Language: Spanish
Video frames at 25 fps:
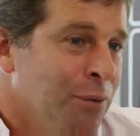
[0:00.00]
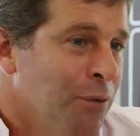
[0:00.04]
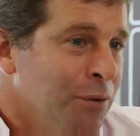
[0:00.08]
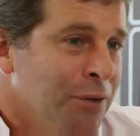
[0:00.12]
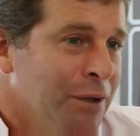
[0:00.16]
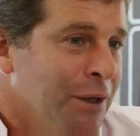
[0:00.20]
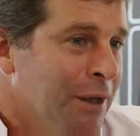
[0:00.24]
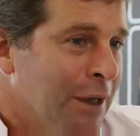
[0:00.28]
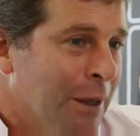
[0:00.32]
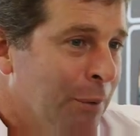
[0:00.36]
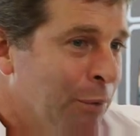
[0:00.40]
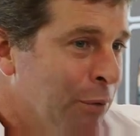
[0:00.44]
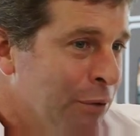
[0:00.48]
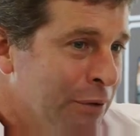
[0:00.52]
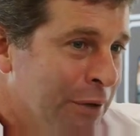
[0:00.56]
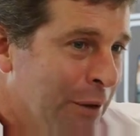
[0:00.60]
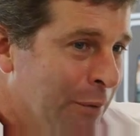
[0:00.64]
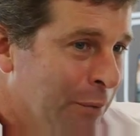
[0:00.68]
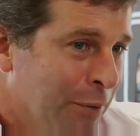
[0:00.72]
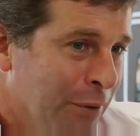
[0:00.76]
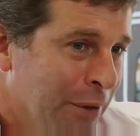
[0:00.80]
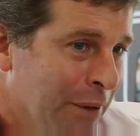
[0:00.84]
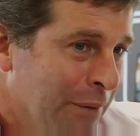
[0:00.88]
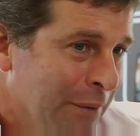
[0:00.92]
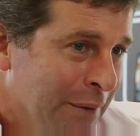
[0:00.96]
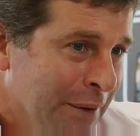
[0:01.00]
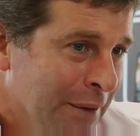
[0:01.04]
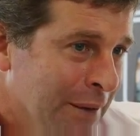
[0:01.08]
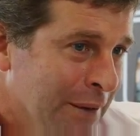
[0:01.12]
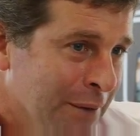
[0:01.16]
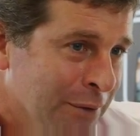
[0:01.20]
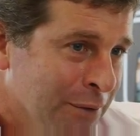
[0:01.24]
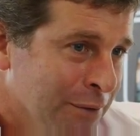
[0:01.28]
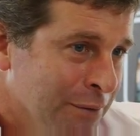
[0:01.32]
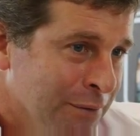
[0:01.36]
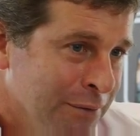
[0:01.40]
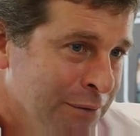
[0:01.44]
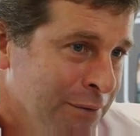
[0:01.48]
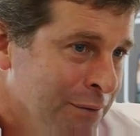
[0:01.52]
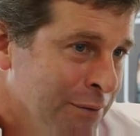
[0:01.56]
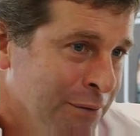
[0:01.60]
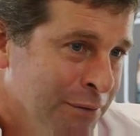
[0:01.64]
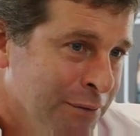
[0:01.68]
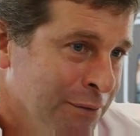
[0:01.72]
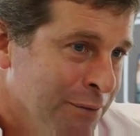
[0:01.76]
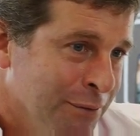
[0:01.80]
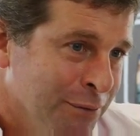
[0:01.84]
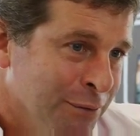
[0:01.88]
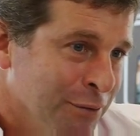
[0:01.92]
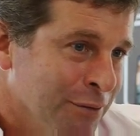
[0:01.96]
uno tiene que apostar por la vida, ¿no? Si
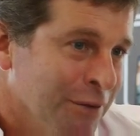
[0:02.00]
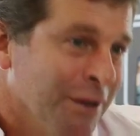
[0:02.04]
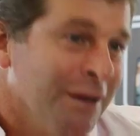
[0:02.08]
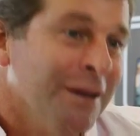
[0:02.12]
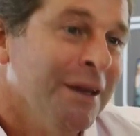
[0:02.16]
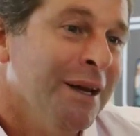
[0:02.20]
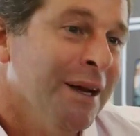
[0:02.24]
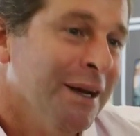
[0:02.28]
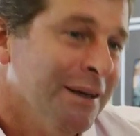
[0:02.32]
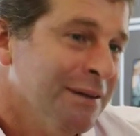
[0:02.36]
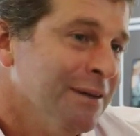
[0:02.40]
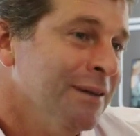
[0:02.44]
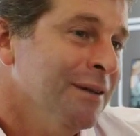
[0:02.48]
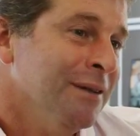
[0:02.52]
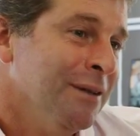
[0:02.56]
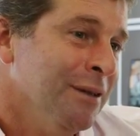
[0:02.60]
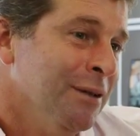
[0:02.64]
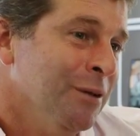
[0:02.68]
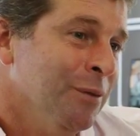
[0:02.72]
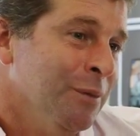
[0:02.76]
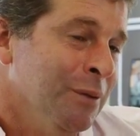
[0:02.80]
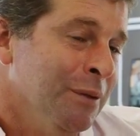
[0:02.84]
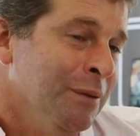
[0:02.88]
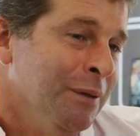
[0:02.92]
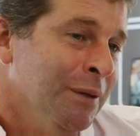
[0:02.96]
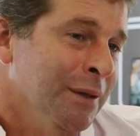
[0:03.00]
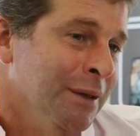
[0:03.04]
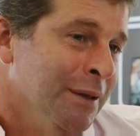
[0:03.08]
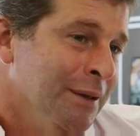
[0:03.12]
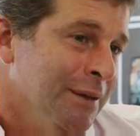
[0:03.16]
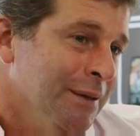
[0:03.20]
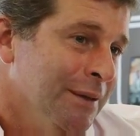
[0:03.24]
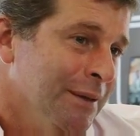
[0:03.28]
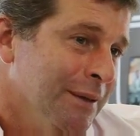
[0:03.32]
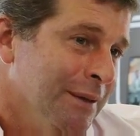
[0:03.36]
no, no tendría sentido mi vida.